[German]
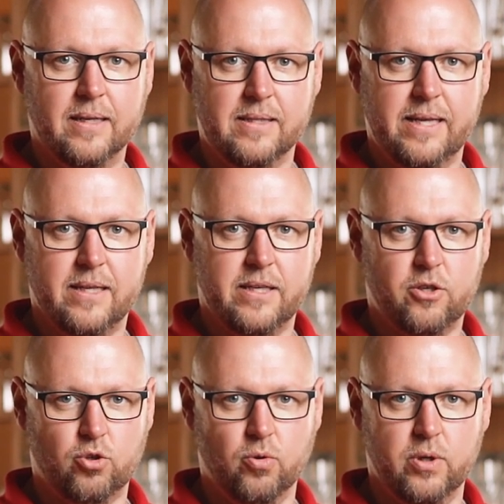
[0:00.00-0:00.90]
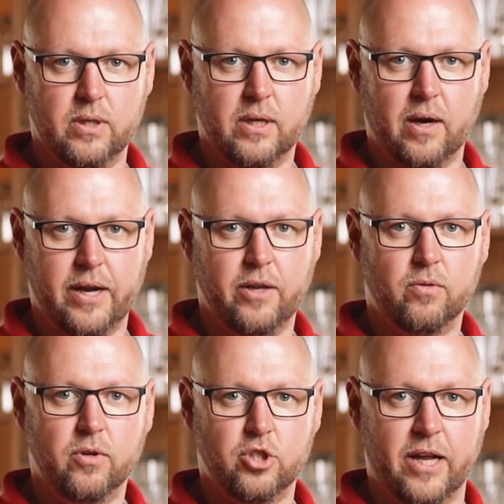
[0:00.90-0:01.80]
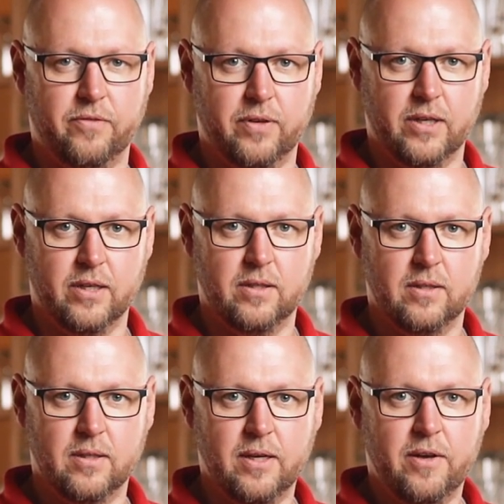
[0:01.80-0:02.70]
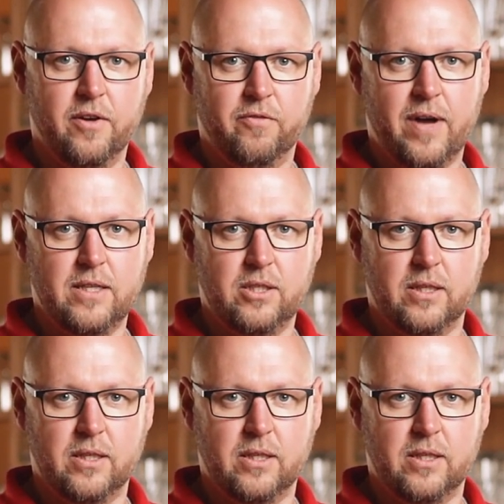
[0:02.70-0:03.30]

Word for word: sehr, sehr schonende Reinigung stattfindet. Falls